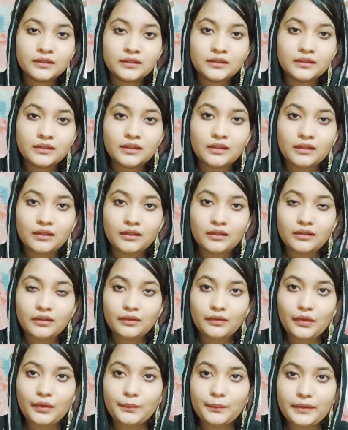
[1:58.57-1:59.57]
আসলে কি
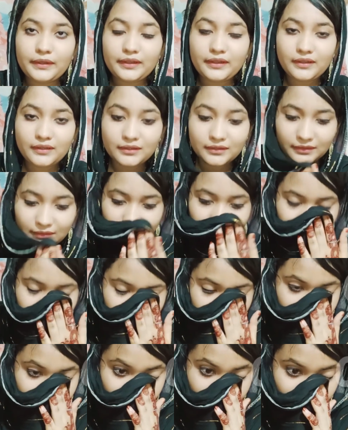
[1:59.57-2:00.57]
কারণে
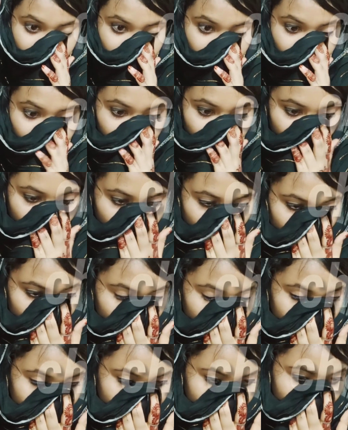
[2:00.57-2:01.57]
গুলো করতো কেন
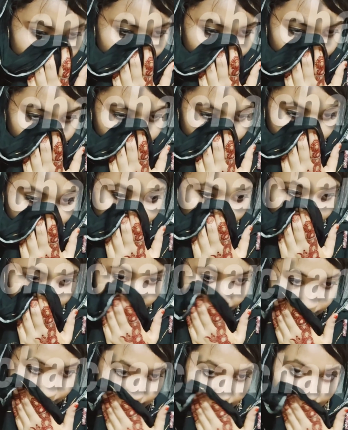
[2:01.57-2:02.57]
গুলো করতো